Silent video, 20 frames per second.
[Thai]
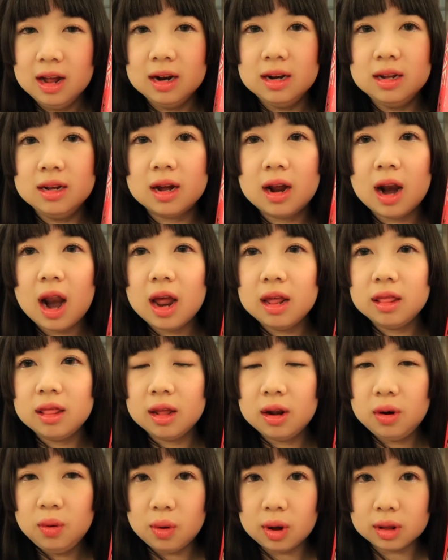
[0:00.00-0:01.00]
หรือใคร
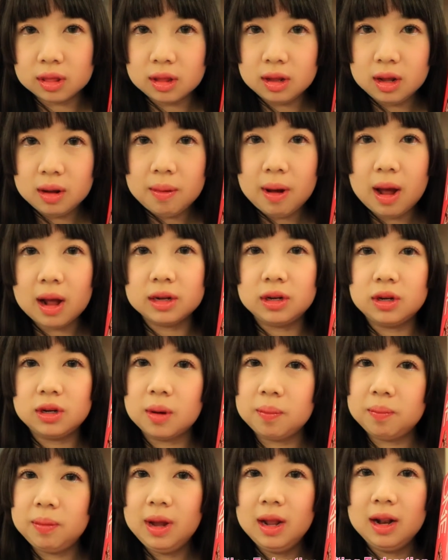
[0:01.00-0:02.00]
สะดวกซื้อผ่าน s h
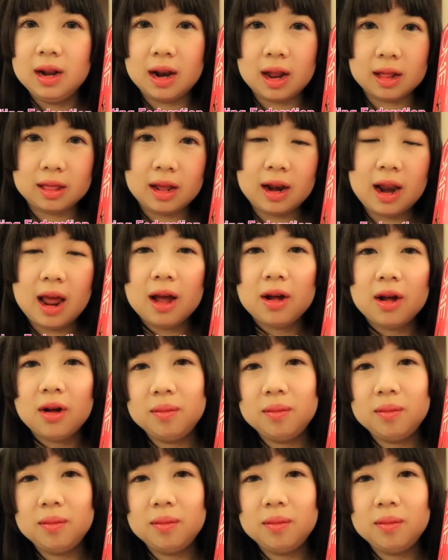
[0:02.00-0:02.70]
อ p e e หรือ Lazada